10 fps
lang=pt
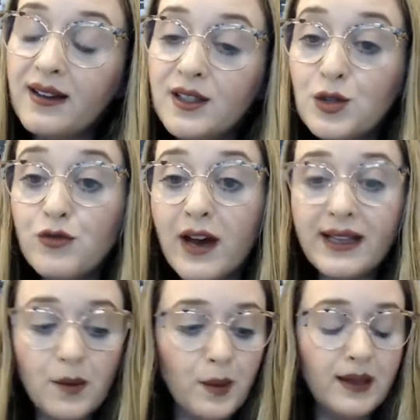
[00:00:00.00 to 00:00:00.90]
isso vai
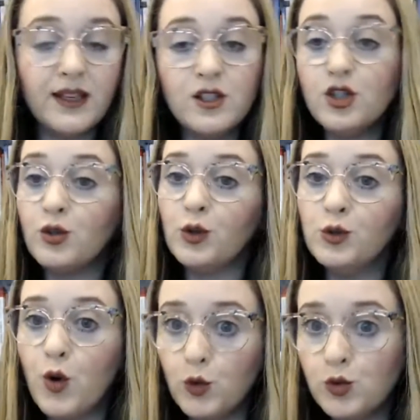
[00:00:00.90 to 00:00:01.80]
depender de
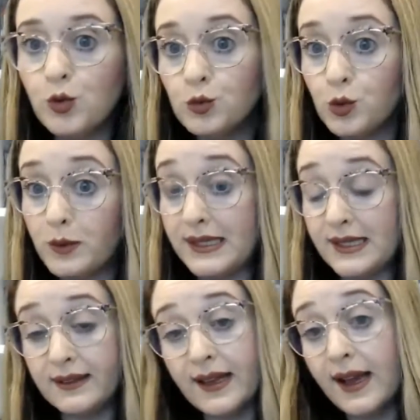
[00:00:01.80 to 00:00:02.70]
todo o conjunto, mas
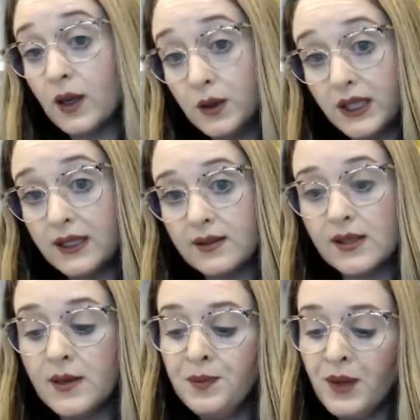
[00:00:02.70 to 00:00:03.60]
ele tem calorias.